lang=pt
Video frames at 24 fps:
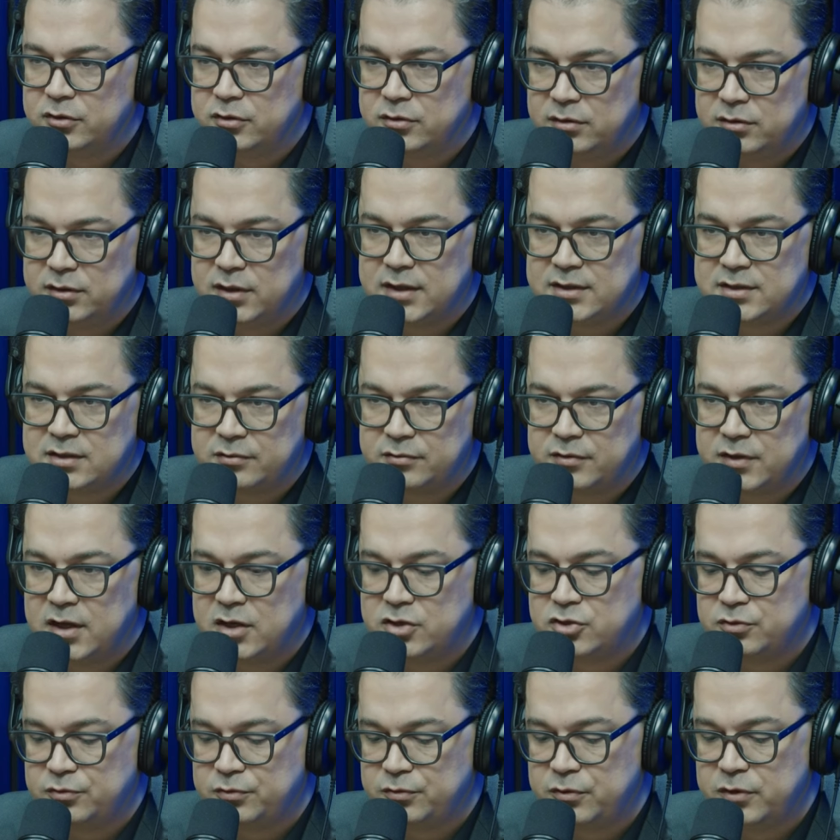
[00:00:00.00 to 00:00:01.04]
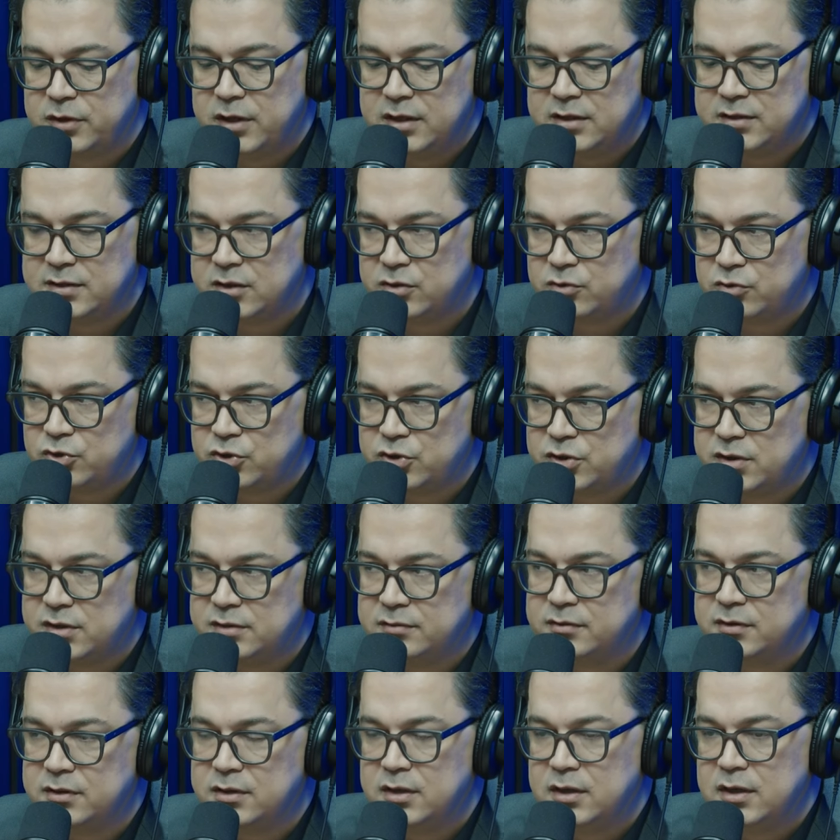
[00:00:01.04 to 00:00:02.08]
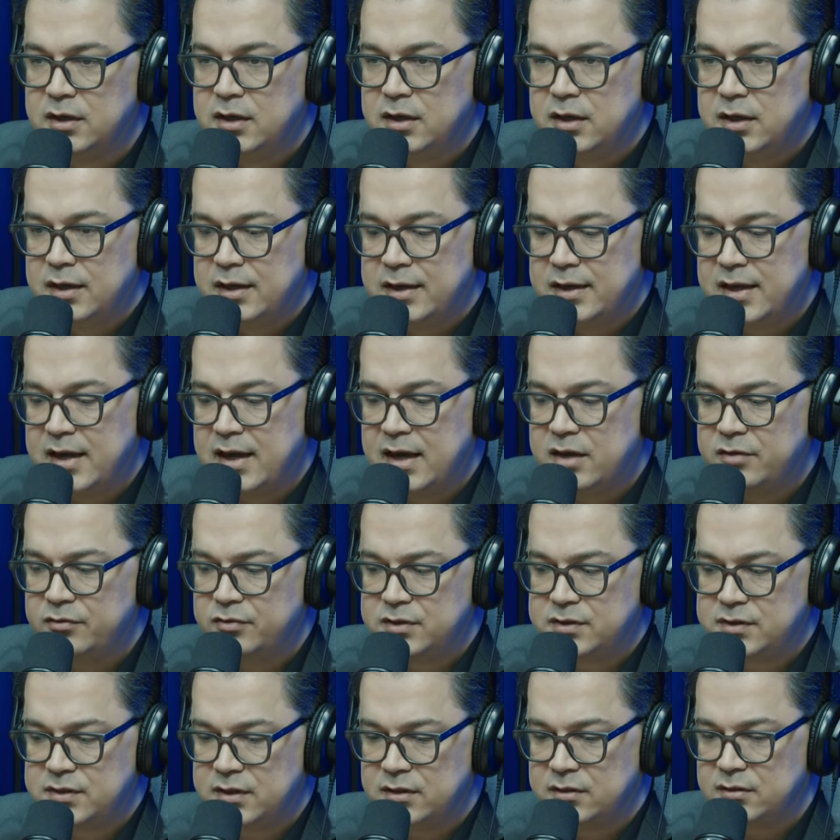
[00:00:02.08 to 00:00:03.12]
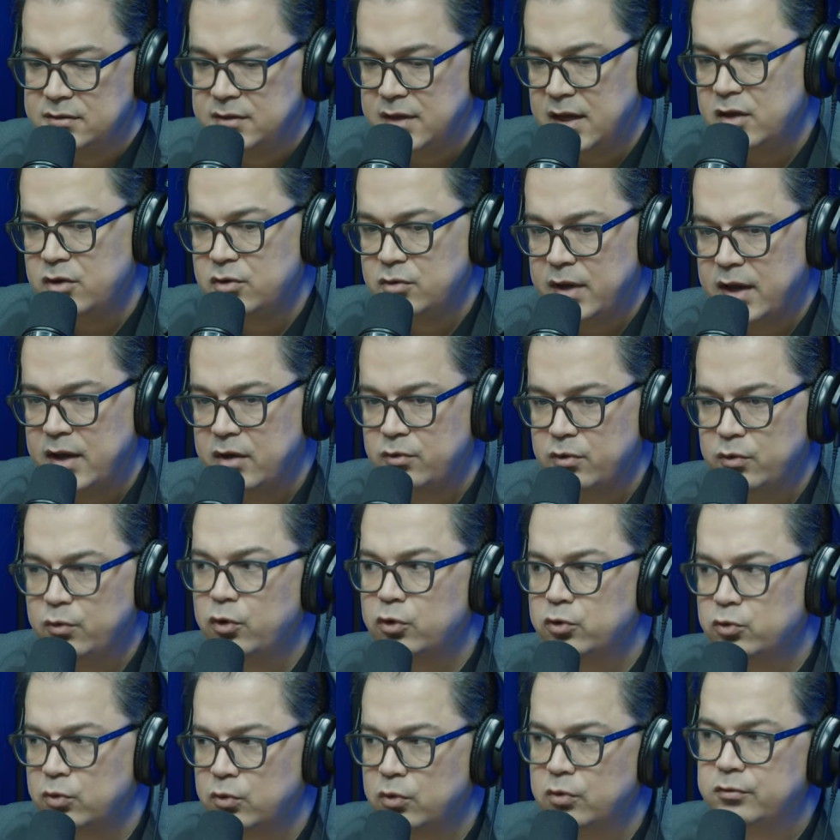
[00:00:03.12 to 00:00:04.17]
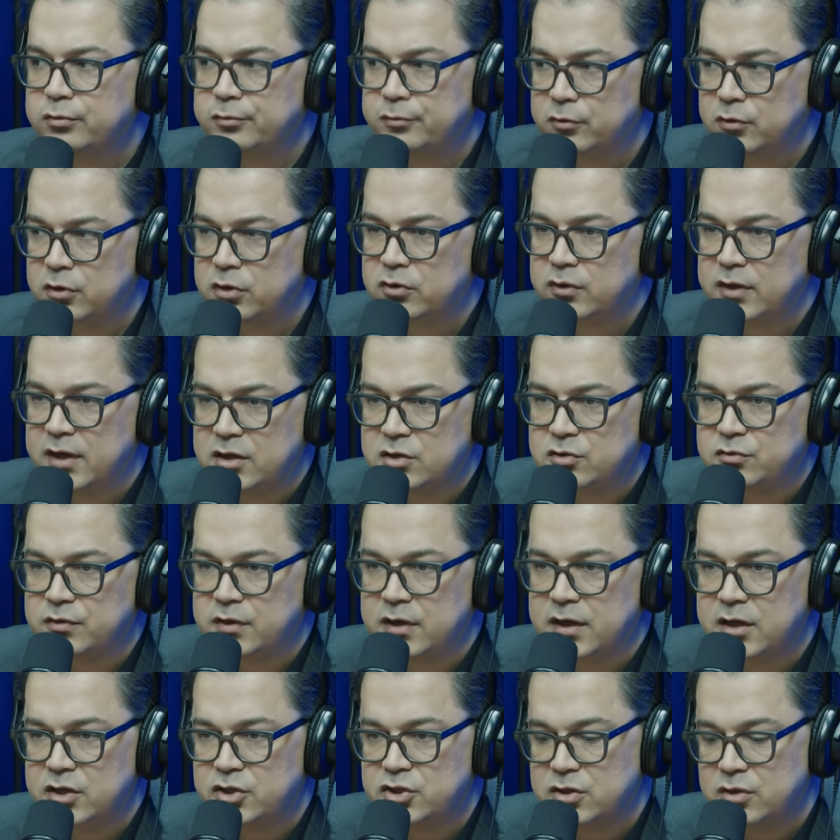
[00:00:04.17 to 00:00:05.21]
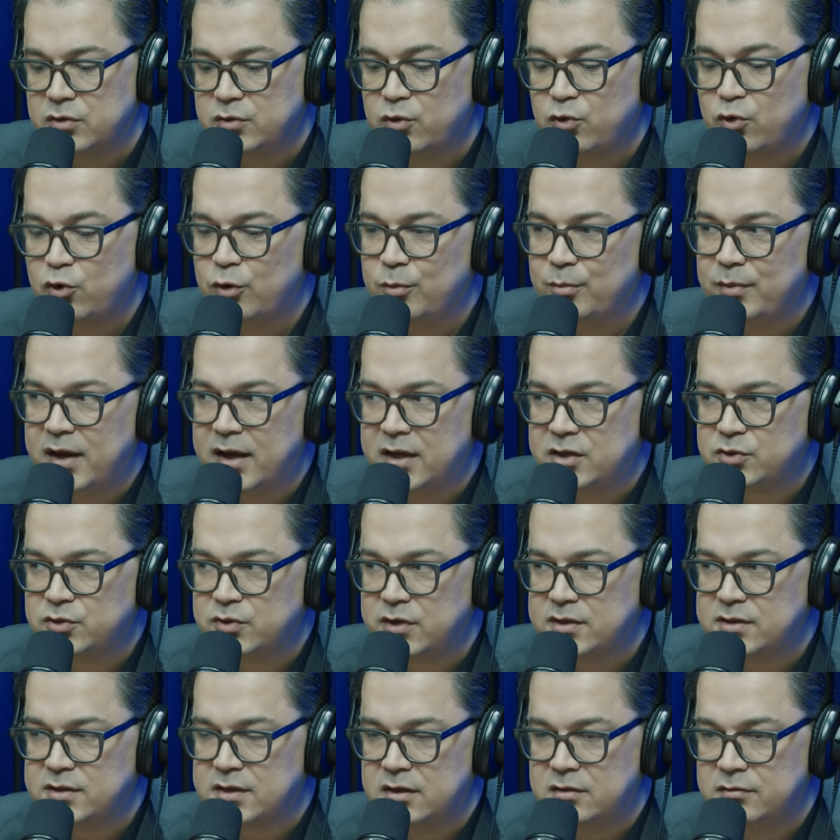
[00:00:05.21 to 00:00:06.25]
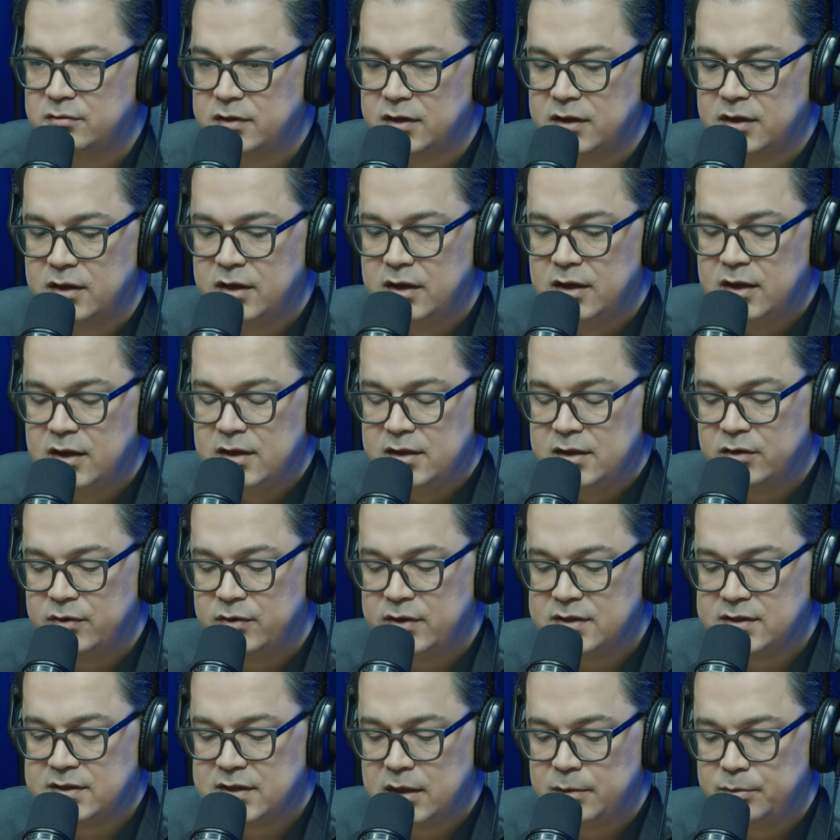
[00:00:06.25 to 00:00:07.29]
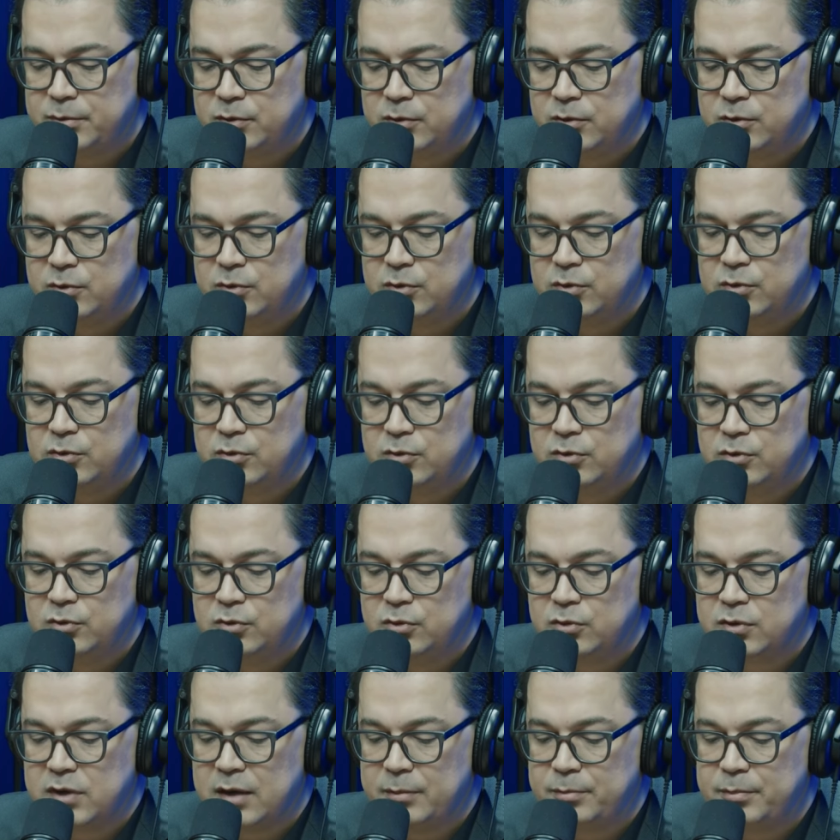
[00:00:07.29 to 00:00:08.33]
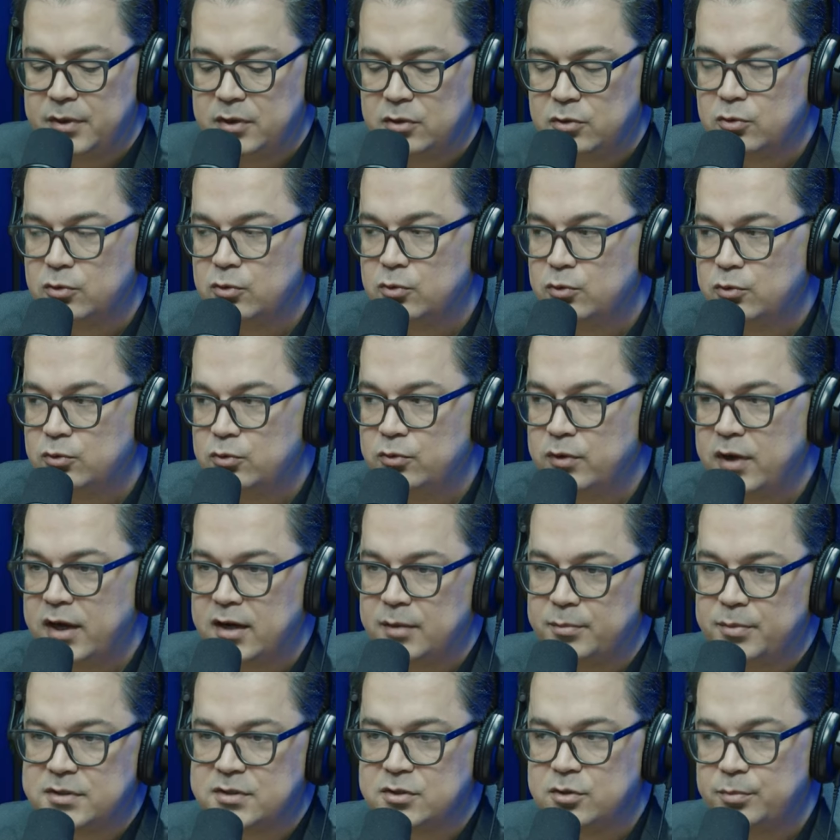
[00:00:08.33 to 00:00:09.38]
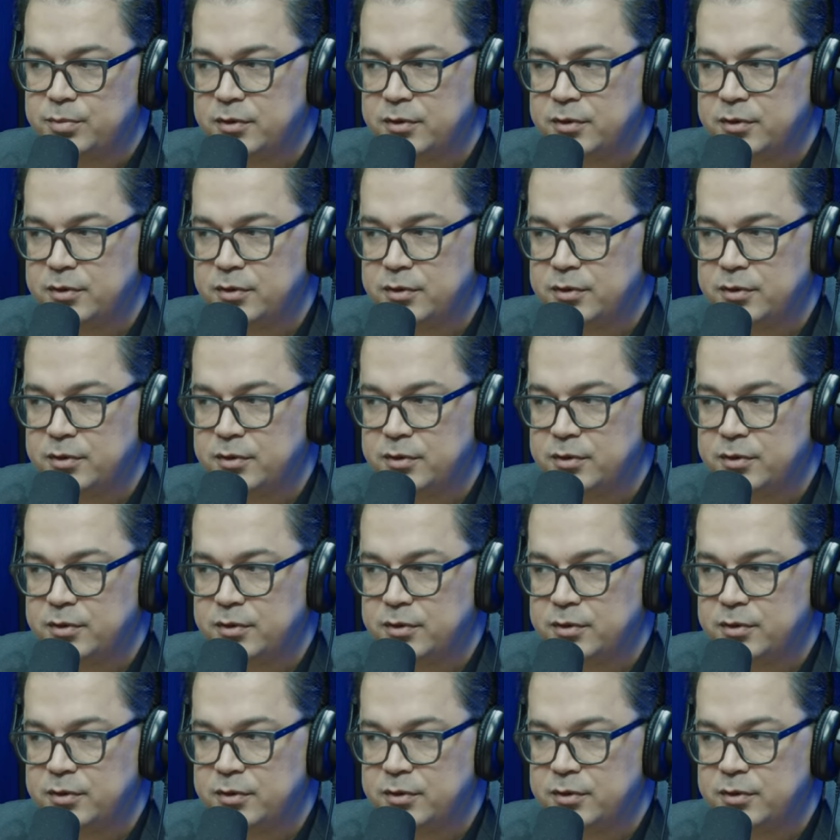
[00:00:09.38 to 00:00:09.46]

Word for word: Nessa viagem eu fui na executiva e aí você tem é um outro conforto, né, é diferente. Então eu começo a escrever. Então exemplo, o, o capítulo 1 era para ser o